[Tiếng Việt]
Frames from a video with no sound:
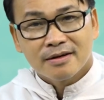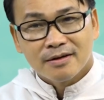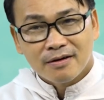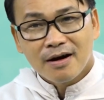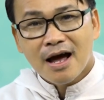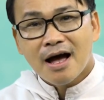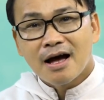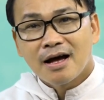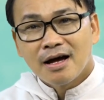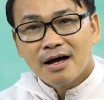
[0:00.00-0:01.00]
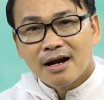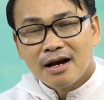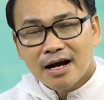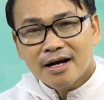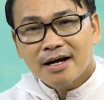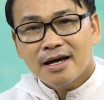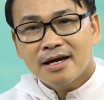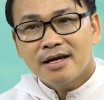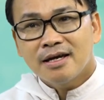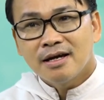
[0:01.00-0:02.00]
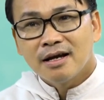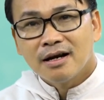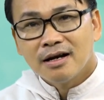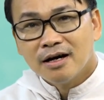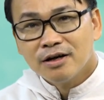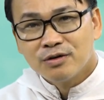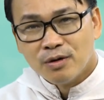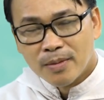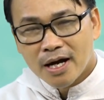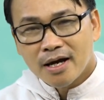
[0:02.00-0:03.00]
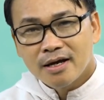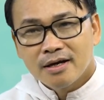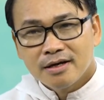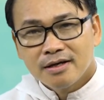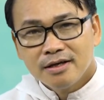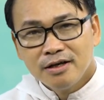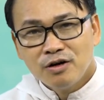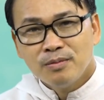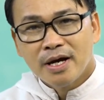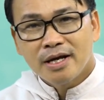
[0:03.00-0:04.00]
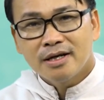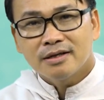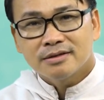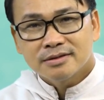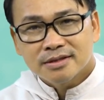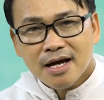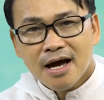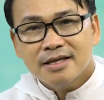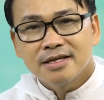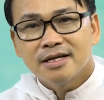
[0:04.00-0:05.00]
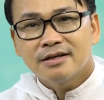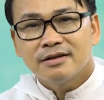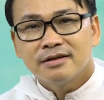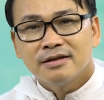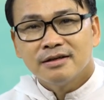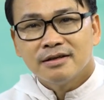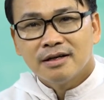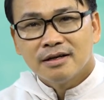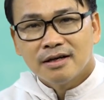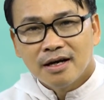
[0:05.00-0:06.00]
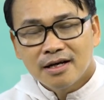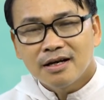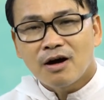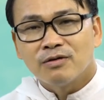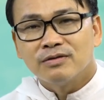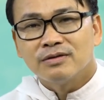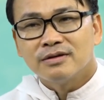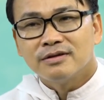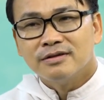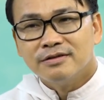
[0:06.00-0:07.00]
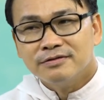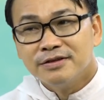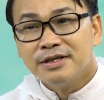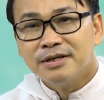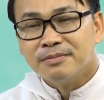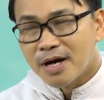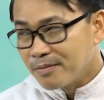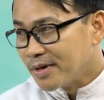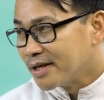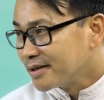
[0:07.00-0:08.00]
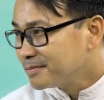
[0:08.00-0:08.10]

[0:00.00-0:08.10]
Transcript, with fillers: Đó là lắng nghe lời của mẹ, yêu mến tha thiết hết lòng vì mẹ mình.